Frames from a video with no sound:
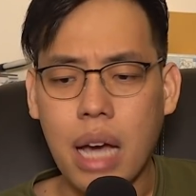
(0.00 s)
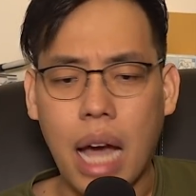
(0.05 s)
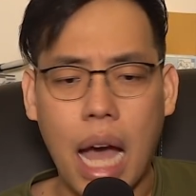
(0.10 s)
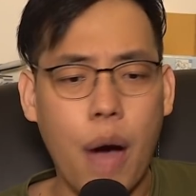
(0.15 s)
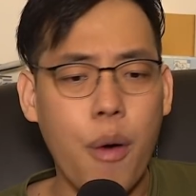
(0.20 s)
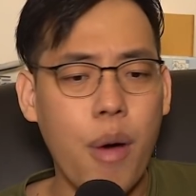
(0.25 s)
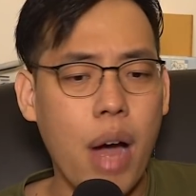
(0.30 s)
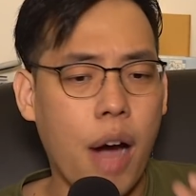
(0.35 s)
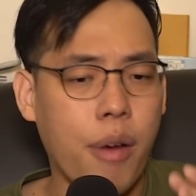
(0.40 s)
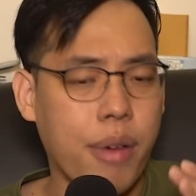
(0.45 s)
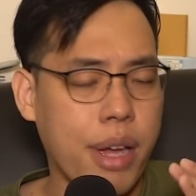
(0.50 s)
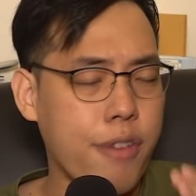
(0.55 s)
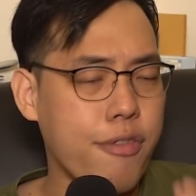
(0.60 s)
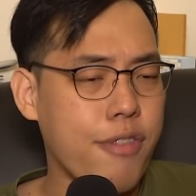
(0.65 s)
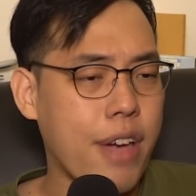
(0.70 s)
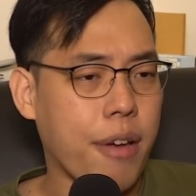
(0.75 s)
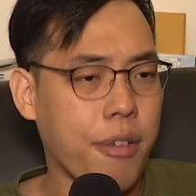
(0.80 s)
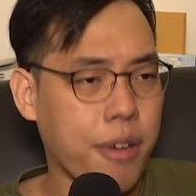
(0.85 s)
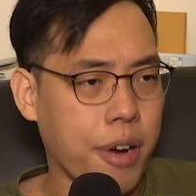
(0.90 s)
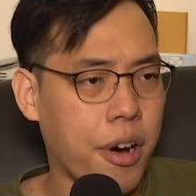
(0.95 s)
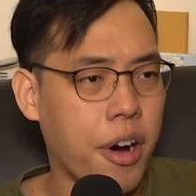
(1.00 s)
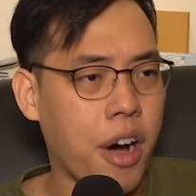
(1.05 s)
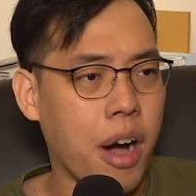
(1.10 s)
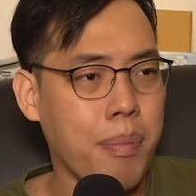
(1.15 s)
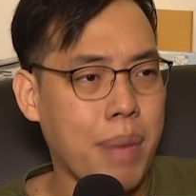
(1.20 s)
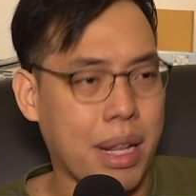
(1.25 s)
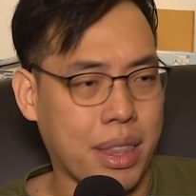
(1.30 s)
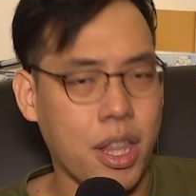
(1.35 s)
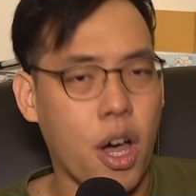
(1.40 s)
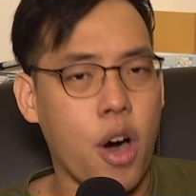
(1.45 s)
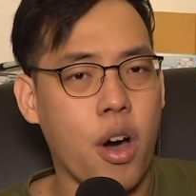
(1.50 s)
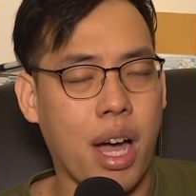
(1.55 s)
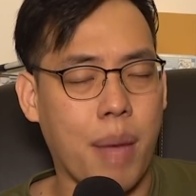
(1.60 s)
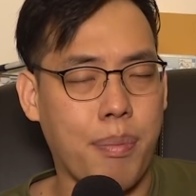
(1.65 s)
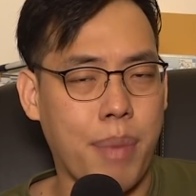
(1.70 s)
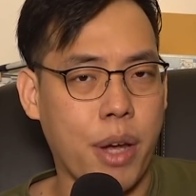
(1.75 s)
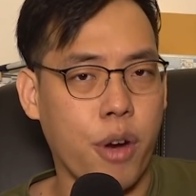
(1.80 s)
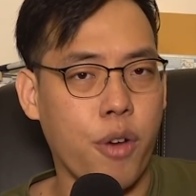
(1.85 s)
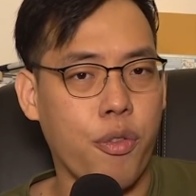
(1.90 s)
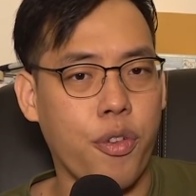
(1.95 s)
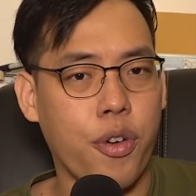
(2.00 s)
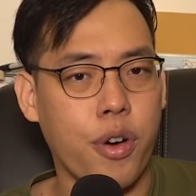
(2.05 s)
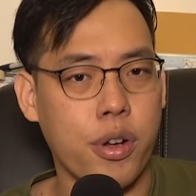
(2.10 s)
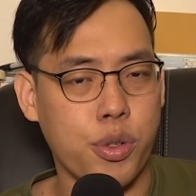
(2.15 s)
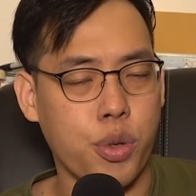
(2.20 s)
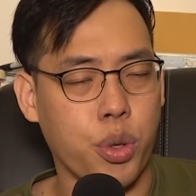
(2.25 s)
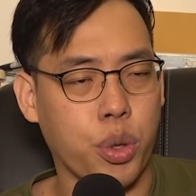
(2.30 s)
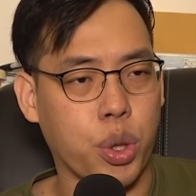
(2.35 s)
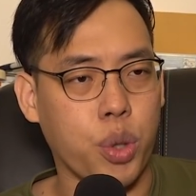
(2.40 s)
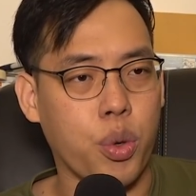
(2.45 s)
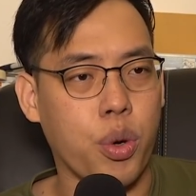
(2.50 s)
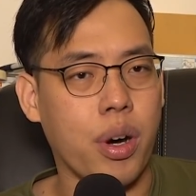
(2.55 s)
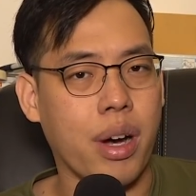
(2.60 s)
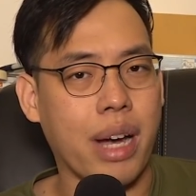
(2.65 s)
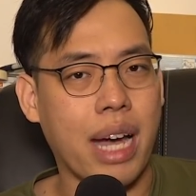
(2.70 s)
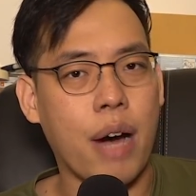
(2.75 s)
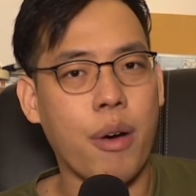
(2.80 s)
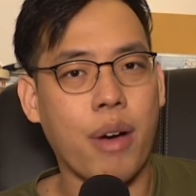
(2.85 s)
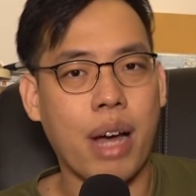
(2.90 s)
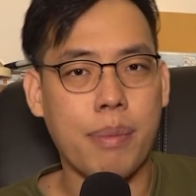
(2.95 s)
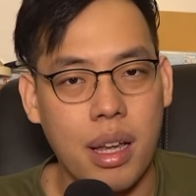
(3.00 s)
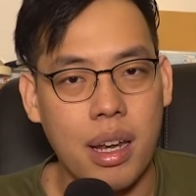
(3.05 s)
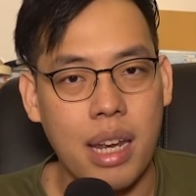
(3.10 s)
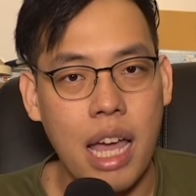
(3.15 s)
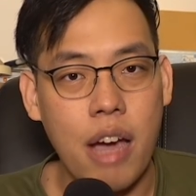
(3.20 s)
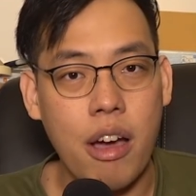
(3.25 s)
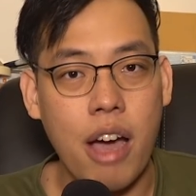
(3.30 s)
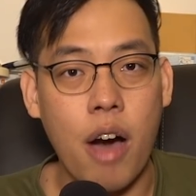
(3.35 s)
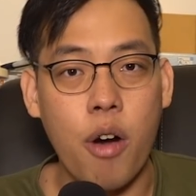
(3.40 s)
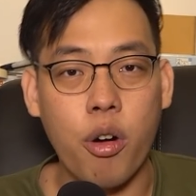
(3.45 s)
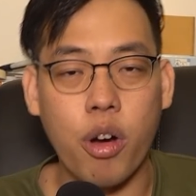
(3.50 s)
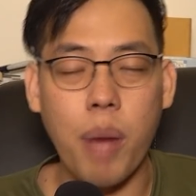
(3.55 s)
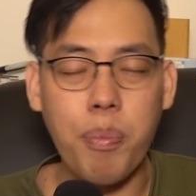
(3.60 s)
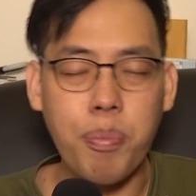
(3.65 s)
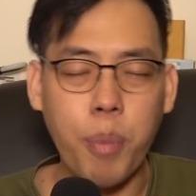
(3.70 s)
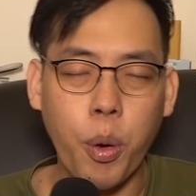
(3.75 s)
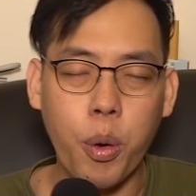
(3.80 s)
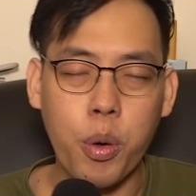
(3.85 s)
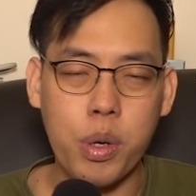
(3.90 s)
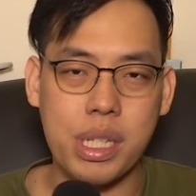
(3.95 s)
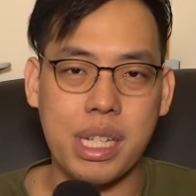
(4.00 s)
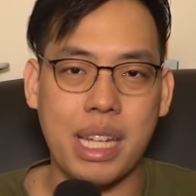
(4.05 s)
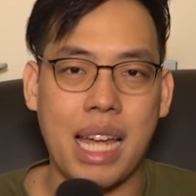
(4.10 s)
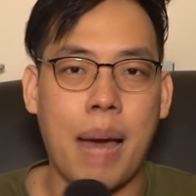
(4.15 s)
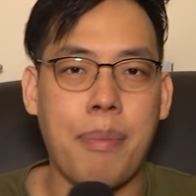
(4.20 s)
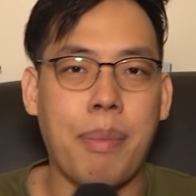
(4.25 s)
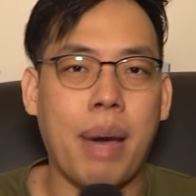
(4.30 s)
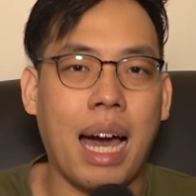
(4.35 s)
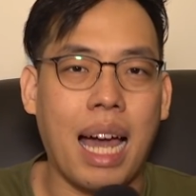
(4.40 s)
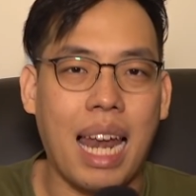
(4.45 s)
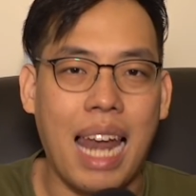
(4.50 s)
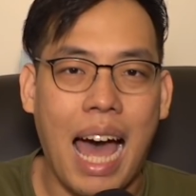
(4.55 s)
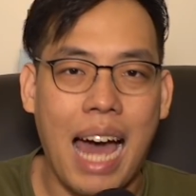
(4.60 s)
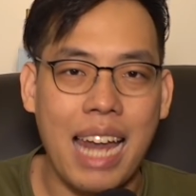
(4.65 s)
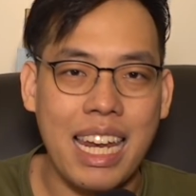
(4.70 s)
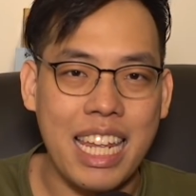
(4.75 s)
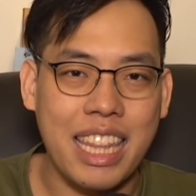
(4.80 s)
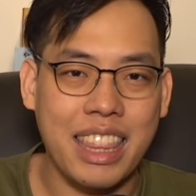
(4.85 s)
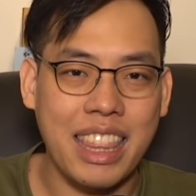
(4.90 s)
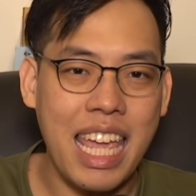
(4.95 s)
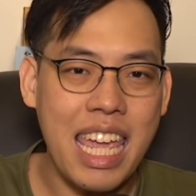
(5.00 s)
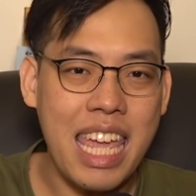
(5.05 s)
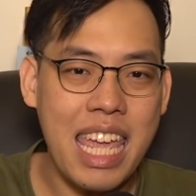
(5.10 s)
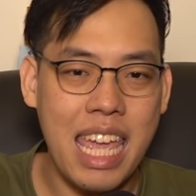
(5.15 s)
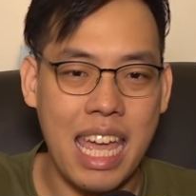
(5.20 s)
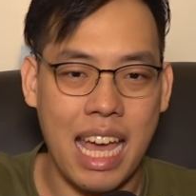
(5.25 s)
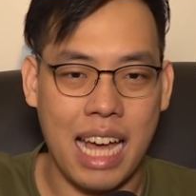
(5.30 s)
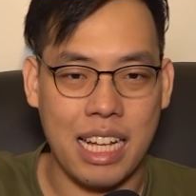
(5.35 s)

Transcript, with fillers: เขาเอาเอฟเฟกต์ร้องมาต่อกับไมโครโฟนส่วนตัวของเขาครับแล้วเขาก็บูสต์ครับคลาริตี้